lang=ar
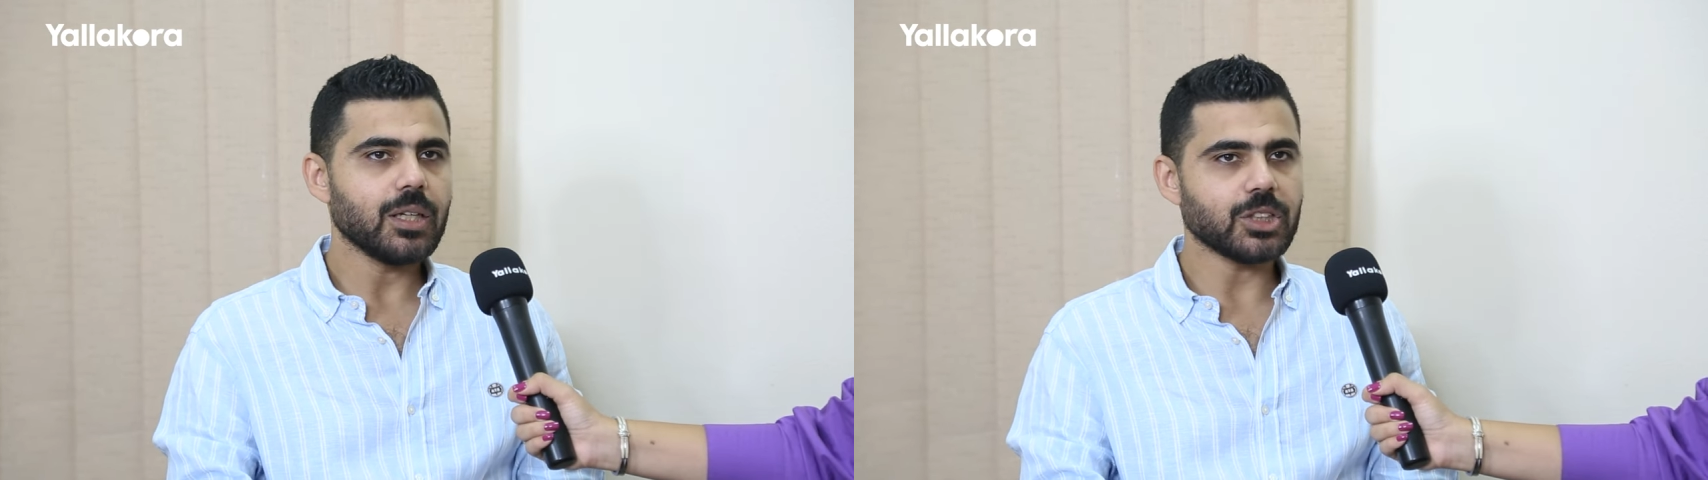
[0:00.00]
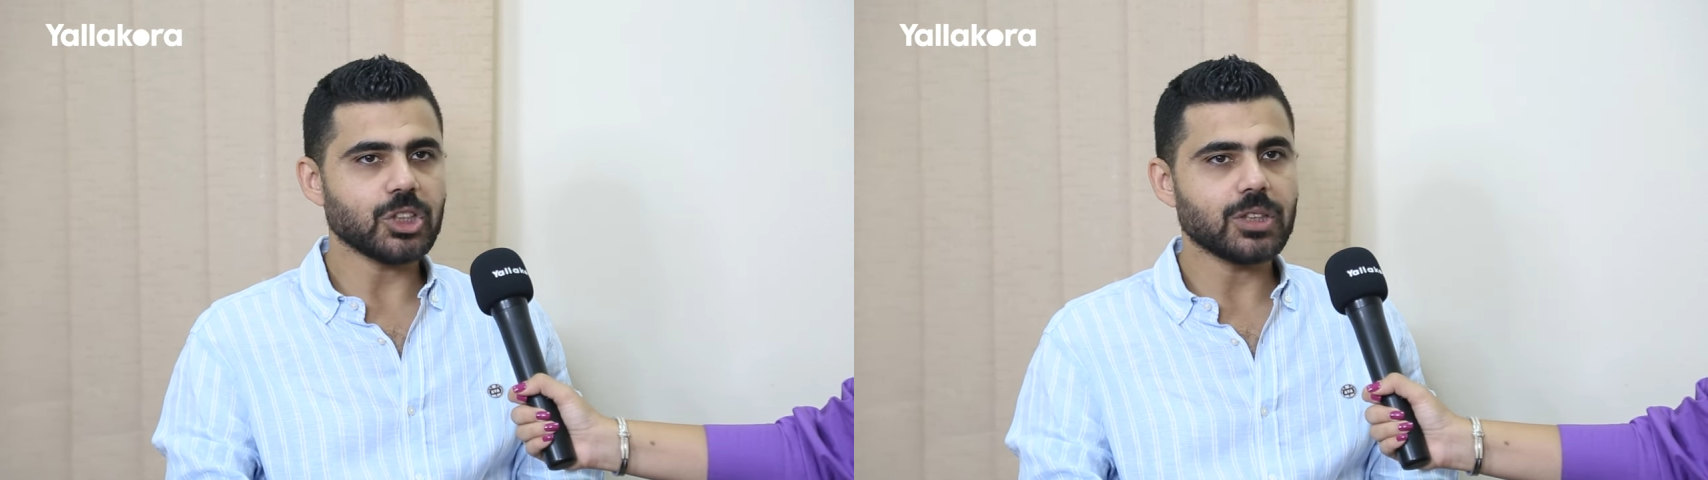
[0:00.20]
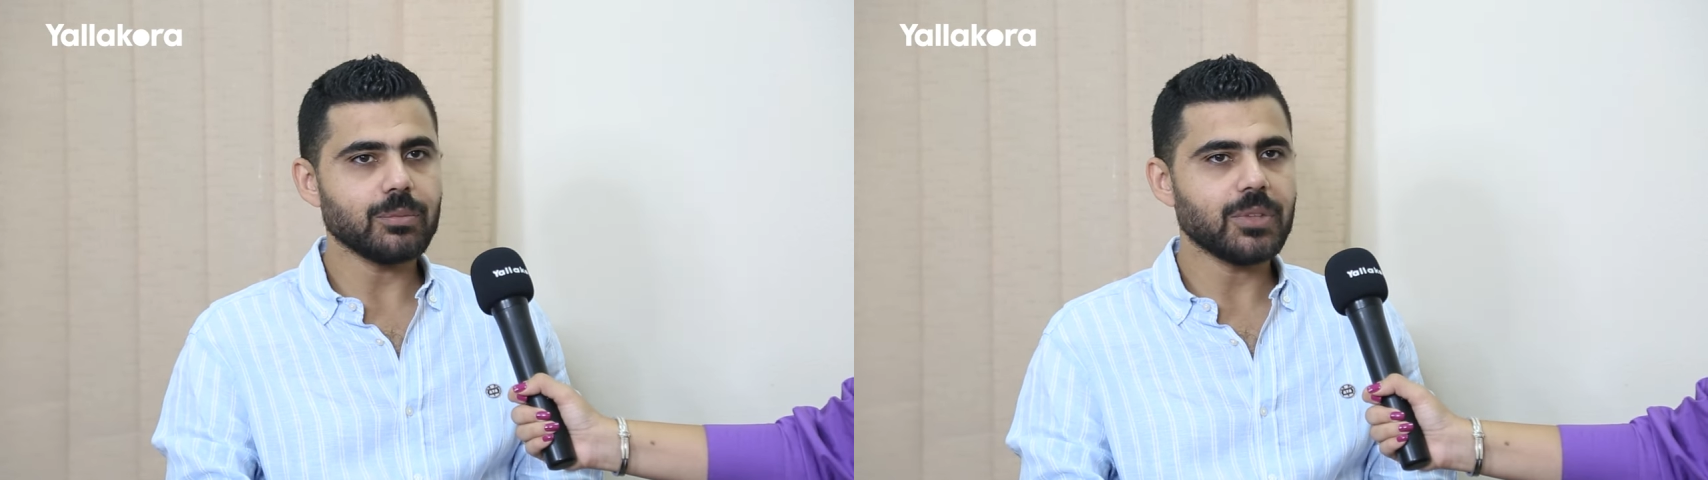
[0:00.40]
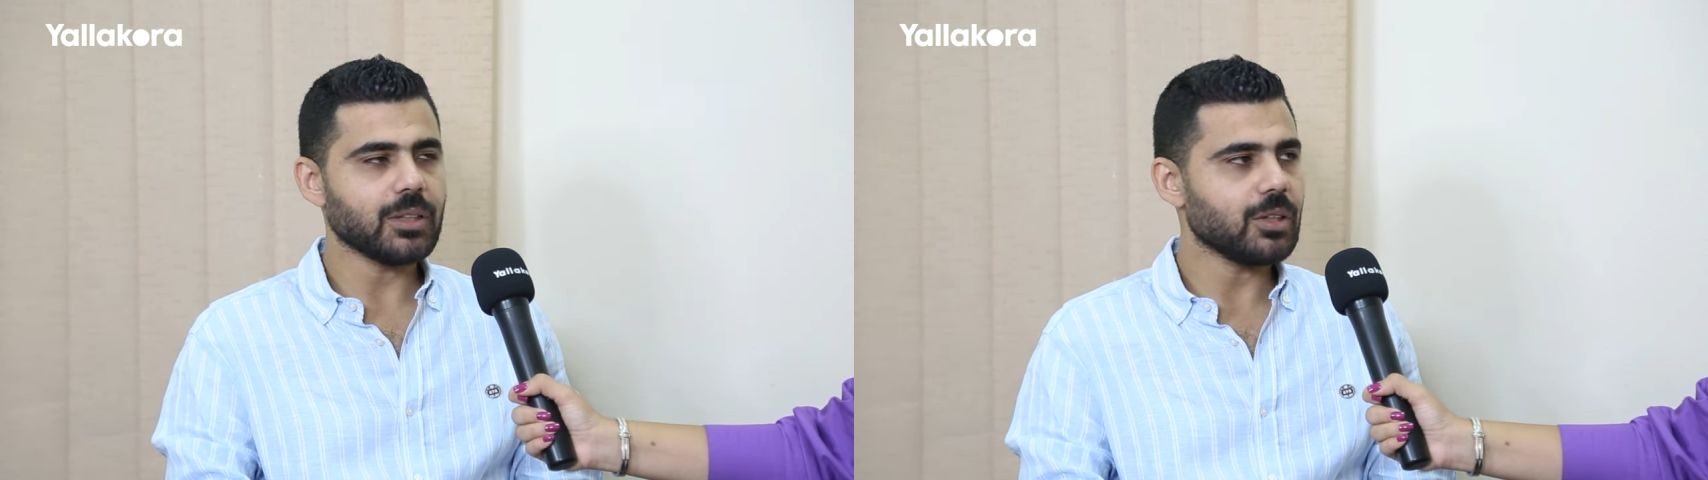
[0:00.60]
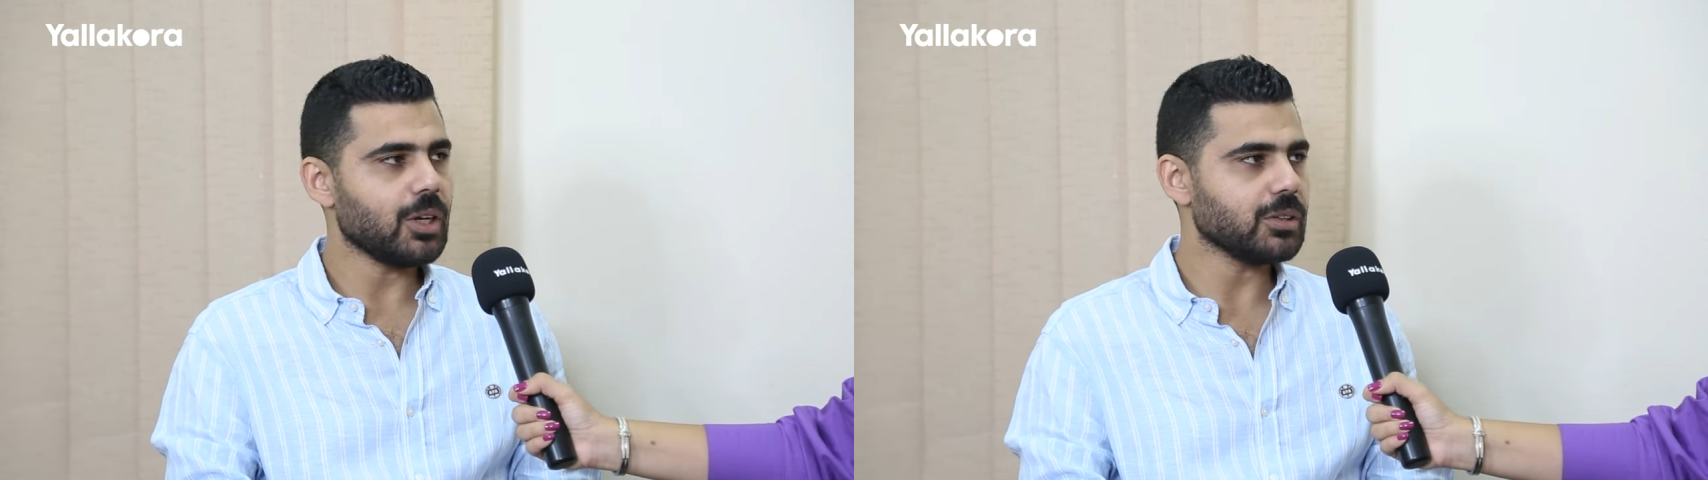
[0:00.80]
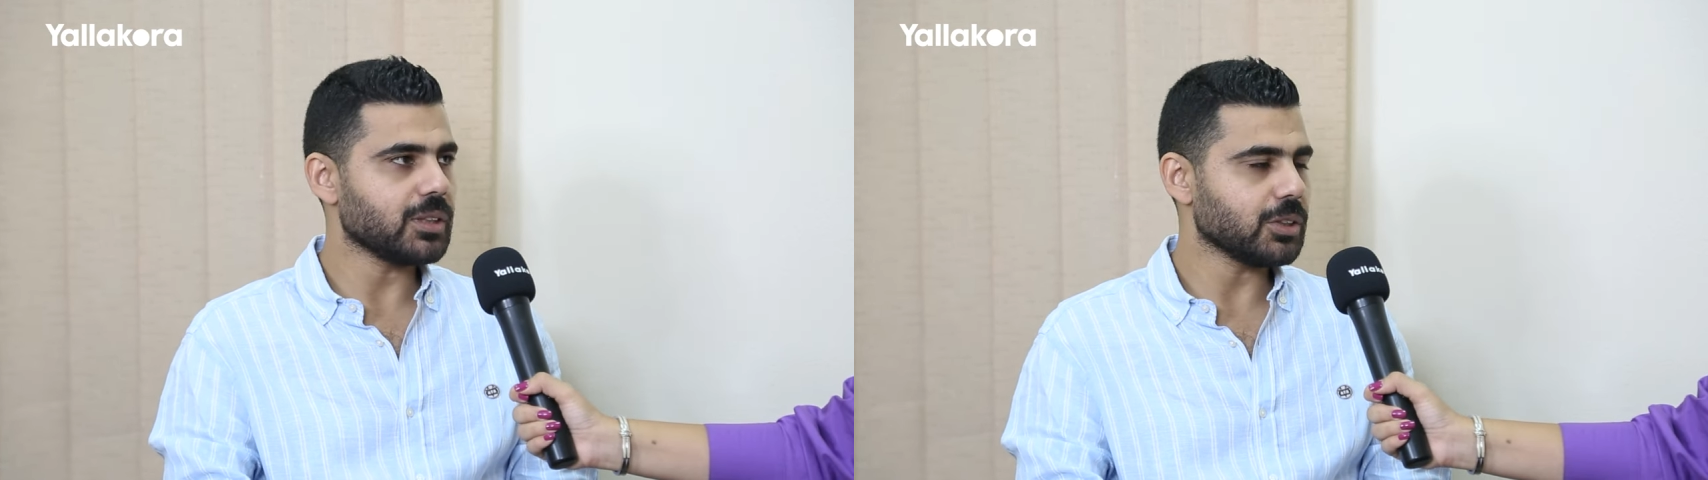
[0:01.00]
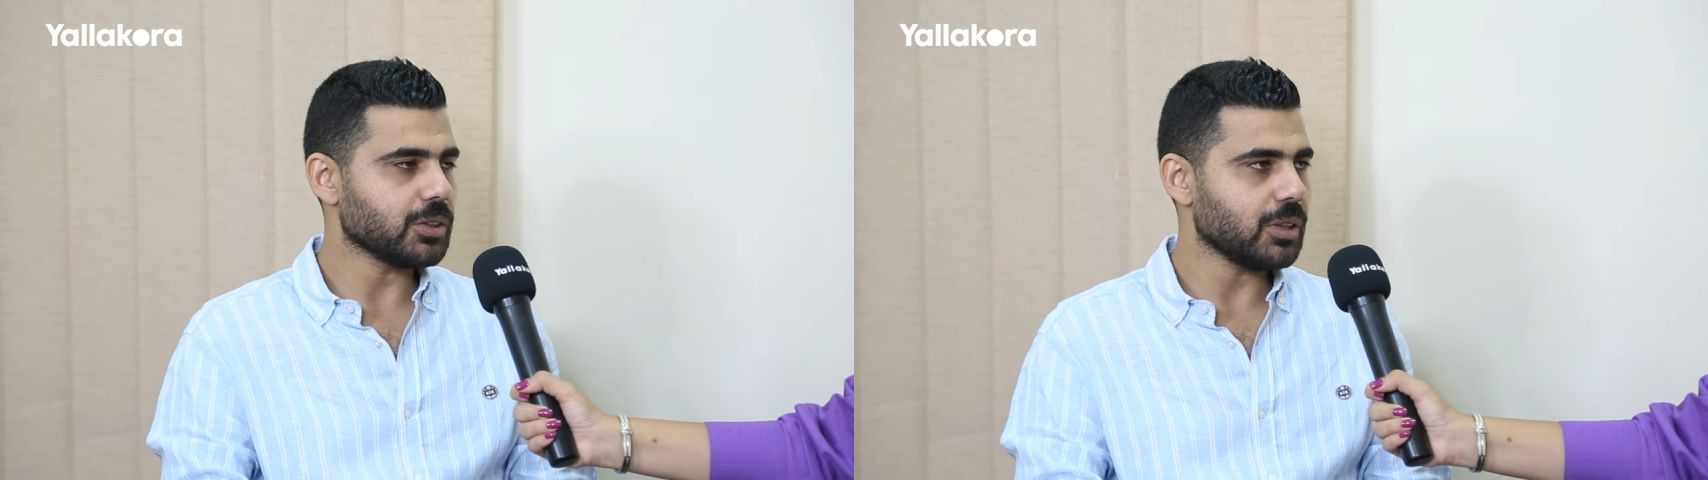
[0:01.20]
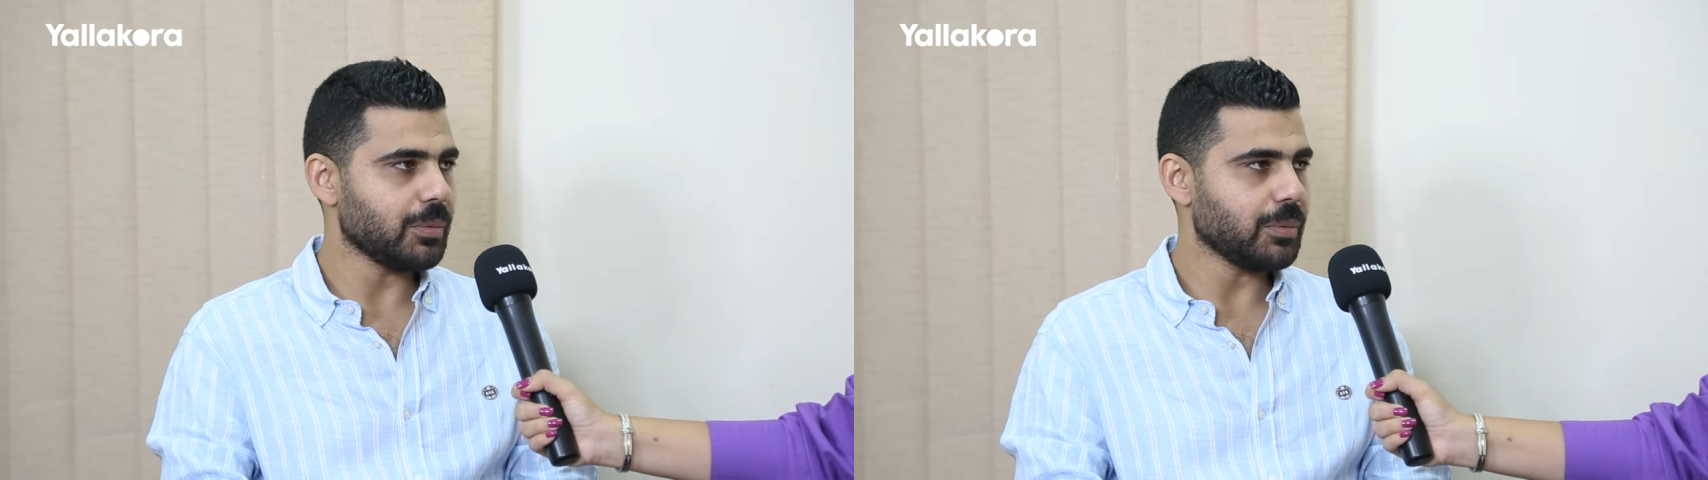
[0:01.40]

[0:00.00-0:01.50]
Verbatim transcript: عشان تبدا النهارده تست...